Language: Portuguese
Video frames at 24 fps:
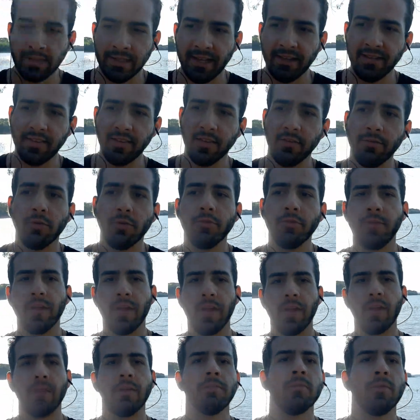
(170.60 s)

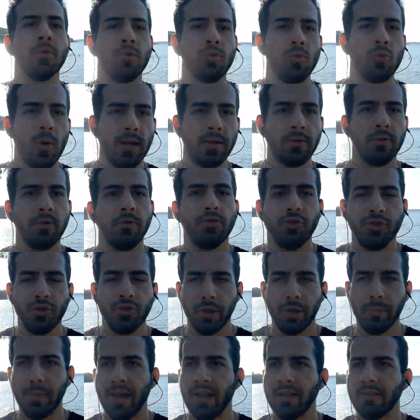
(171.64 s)
desenvolver um quadro de
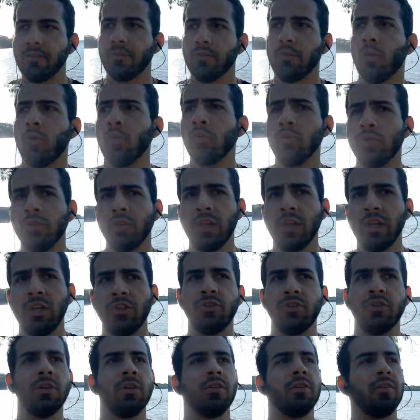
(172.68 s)
diabetes. Ou
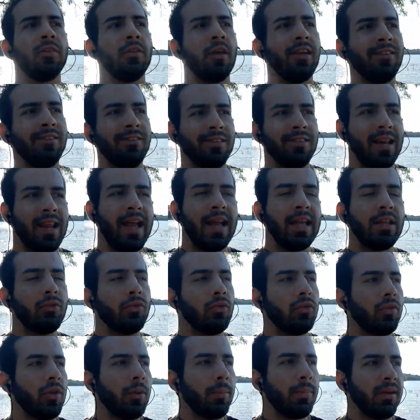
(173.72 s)
seja, se é
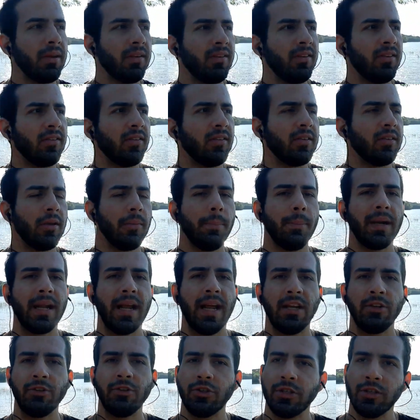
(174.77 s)
estresse, você precisa ter
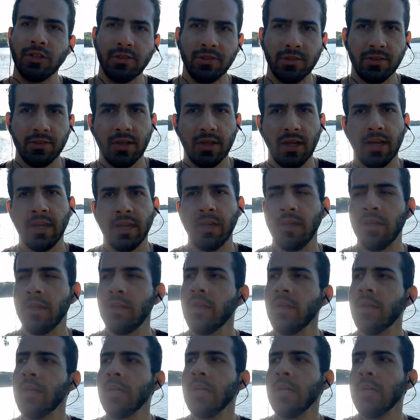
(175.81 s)
práticas
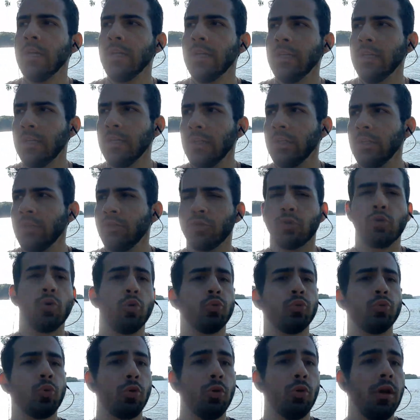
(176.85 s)
aí de
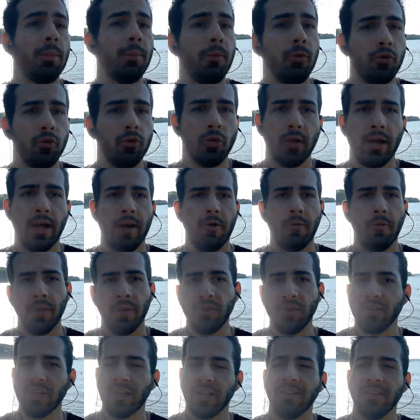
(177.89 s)
controle emocional,
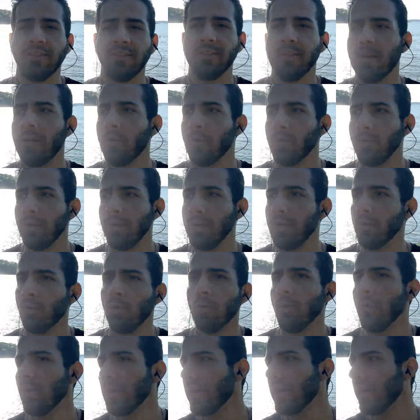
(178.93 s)
meditação,
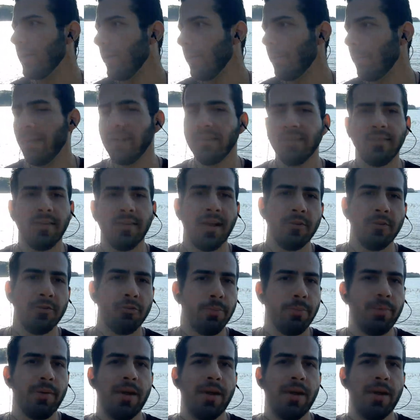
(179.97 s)
yoga, passear num